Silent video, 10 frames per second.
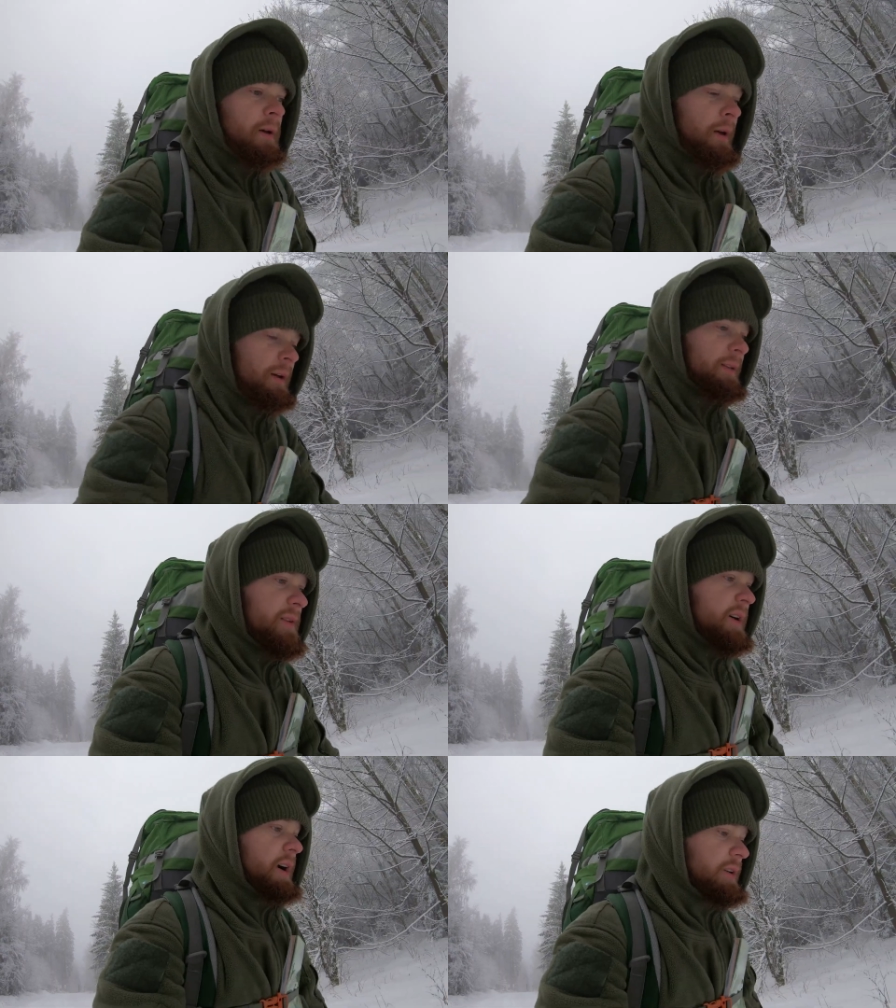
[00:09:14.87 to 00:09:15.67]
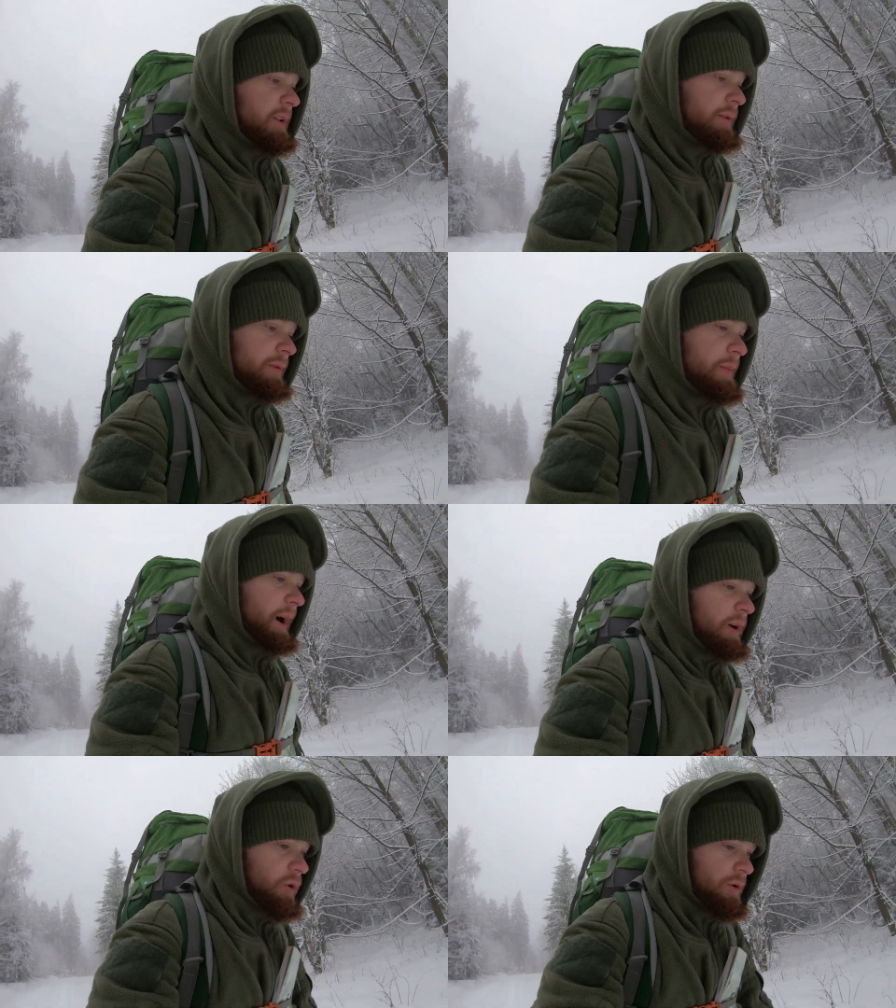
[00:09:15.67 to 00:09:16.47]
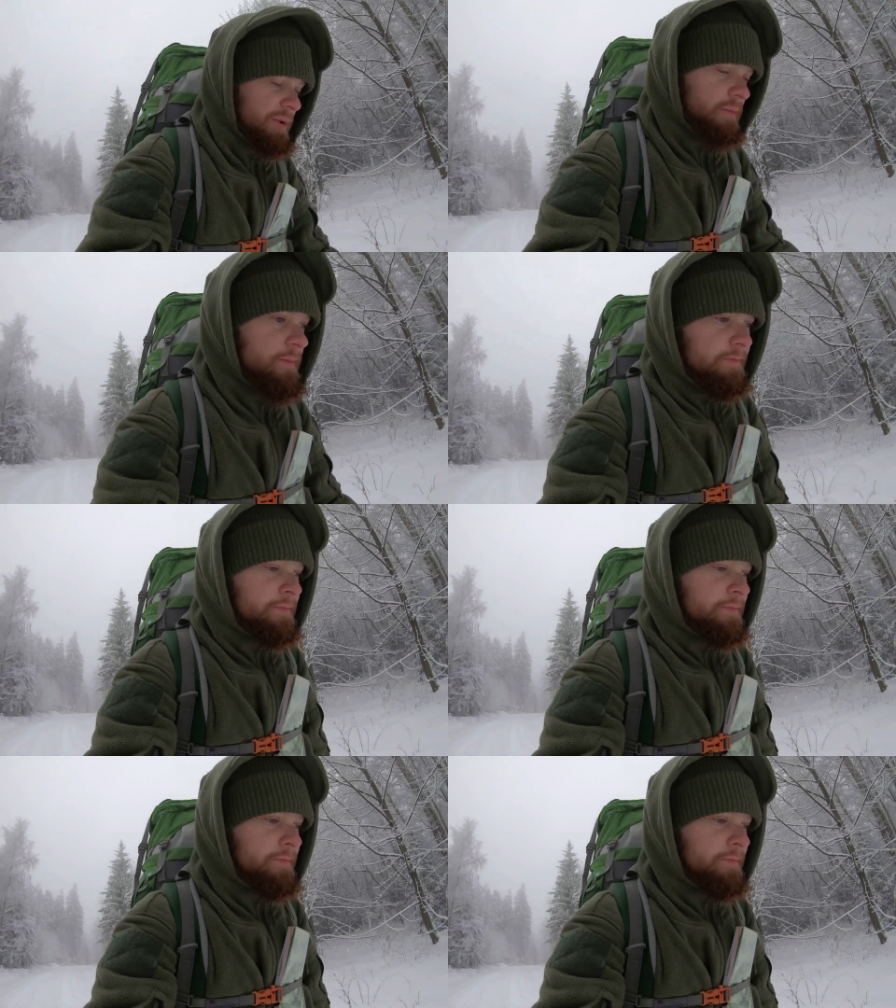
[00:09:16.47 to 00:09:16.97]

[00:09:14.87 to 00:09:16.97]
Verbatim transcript: ersten Tag nicht so viel machen konnte.